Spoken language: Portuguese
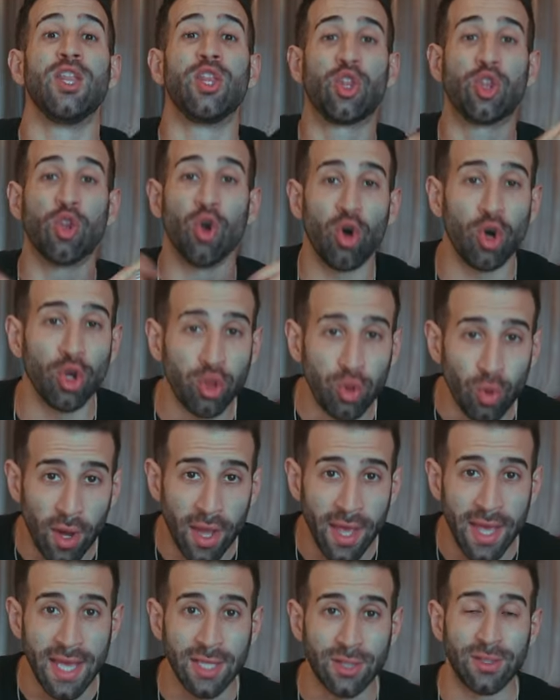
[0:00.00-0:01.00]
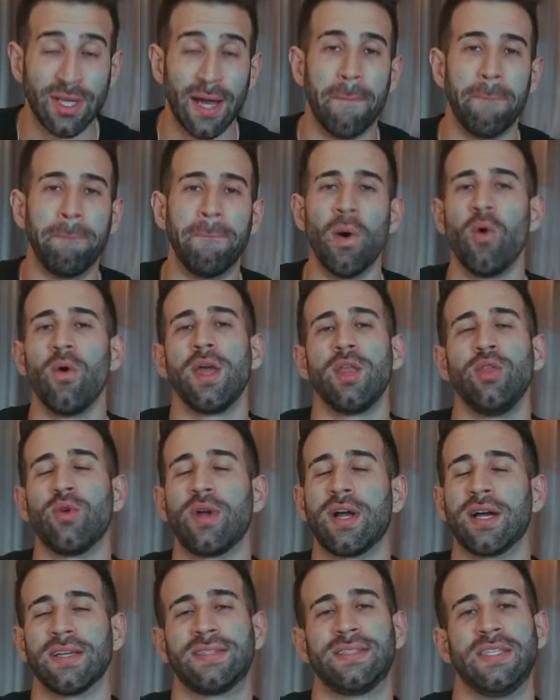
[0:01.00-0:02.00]
todo o resto da boa
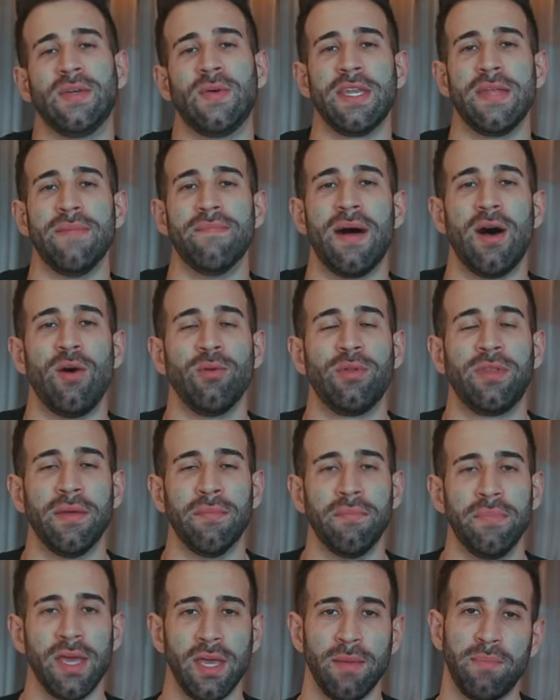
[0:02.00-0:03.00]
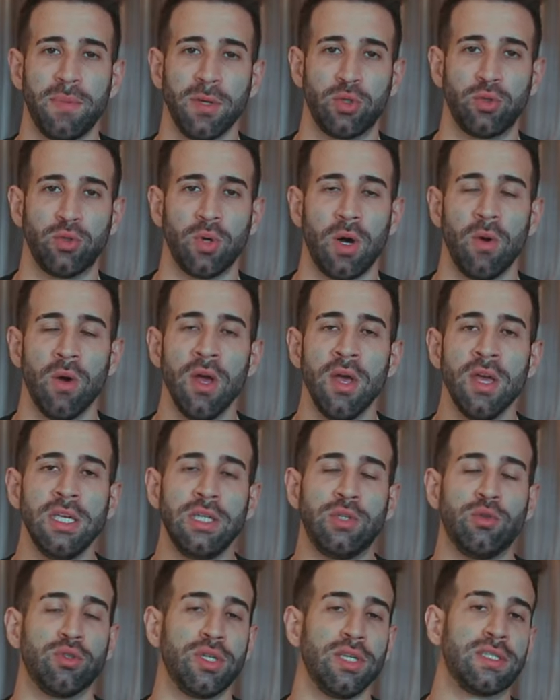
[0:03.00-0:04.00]
educação animal também, pessoal. E
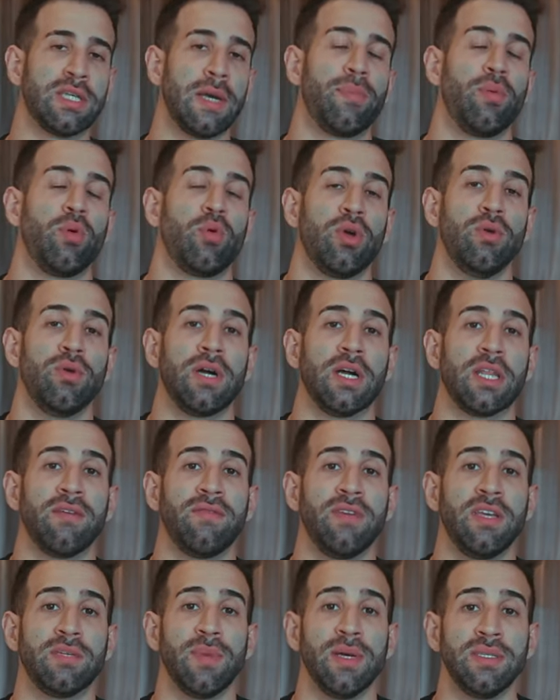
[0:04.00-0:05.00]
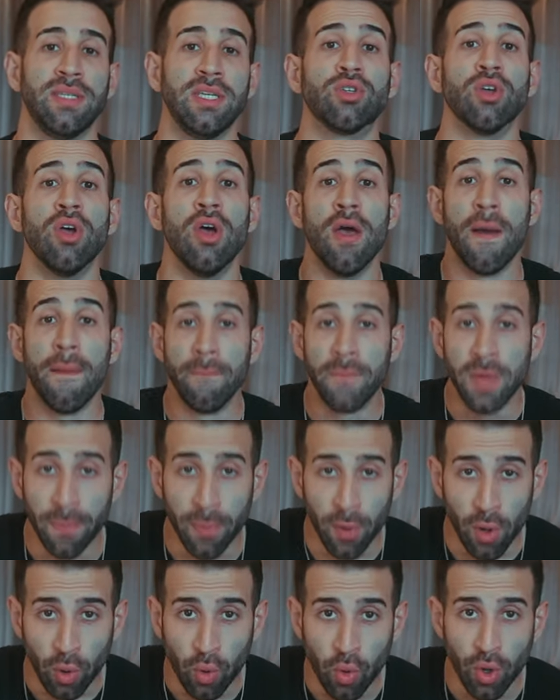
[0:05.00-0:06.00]
se você está procurando cada vez mais isso, me
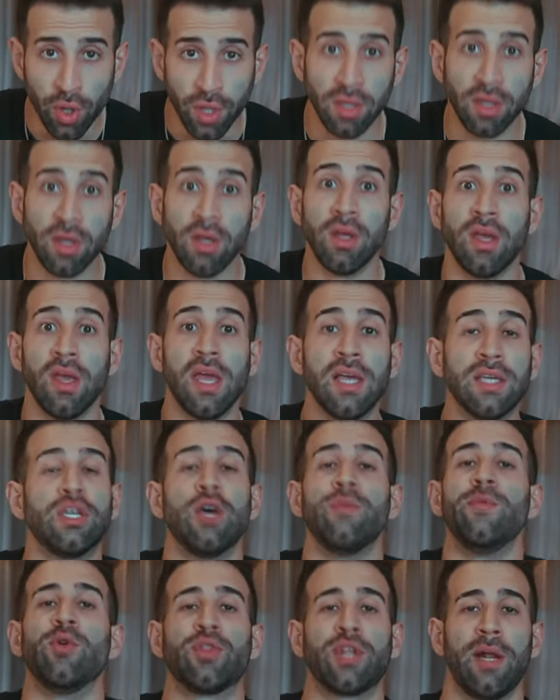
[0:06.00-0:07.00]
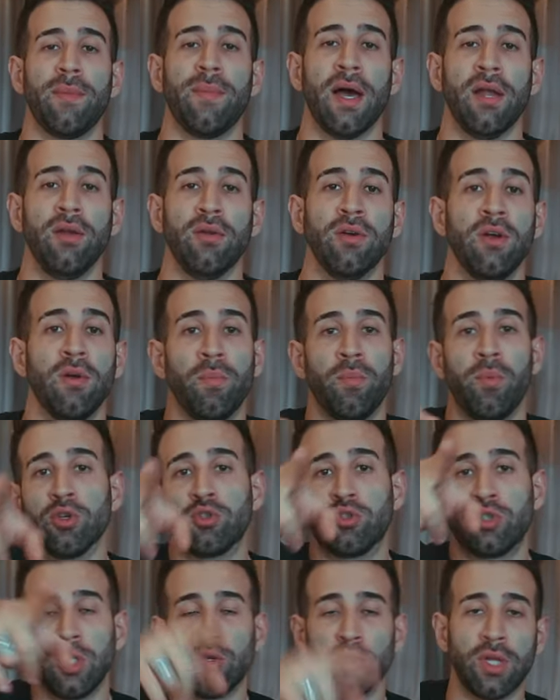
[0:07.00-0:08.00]
procure. Esse é o meu trabalho
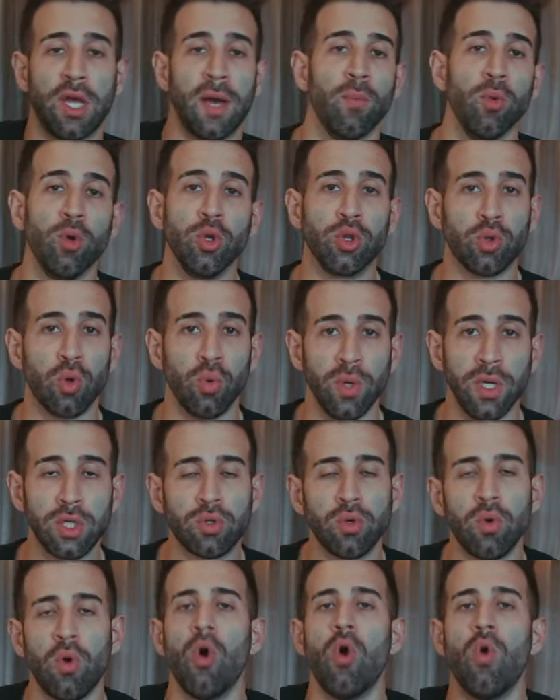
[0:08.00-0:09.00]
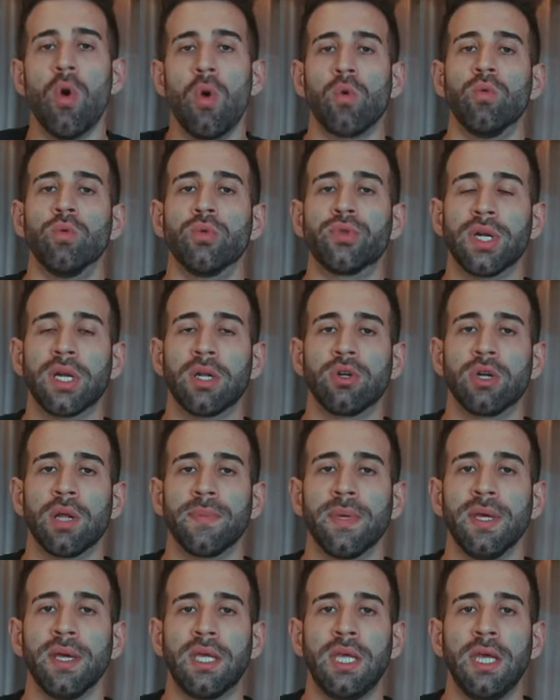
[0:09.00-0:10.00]
posso te ajudar muito com isso, ou algum treinador da
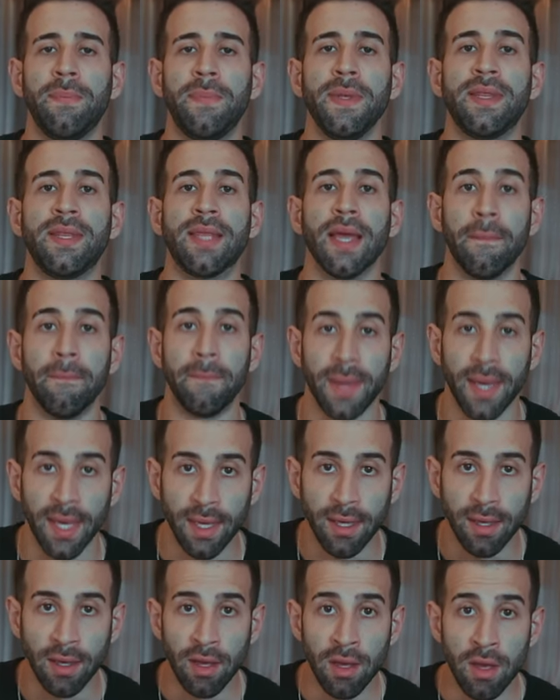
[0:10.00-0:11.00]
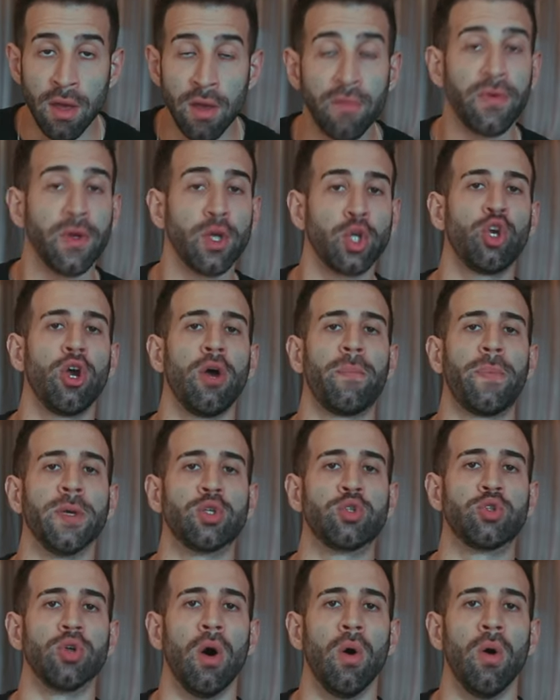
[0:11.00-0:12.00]
minha equipe também. Fechou,
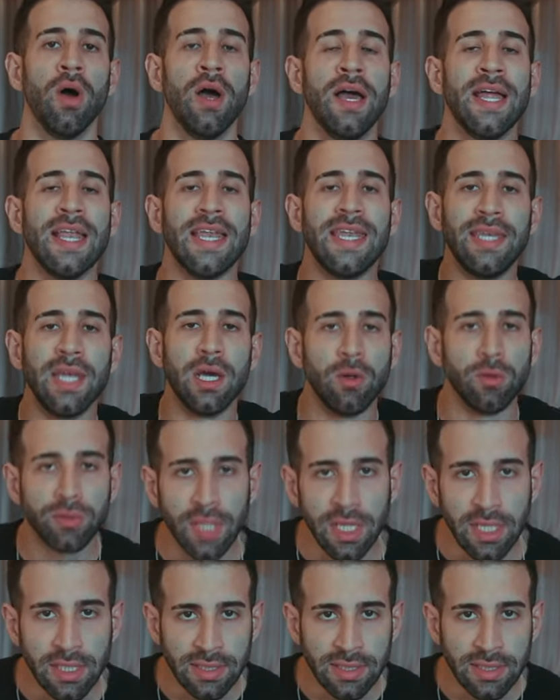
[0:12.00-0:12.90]
pessoal? Não tem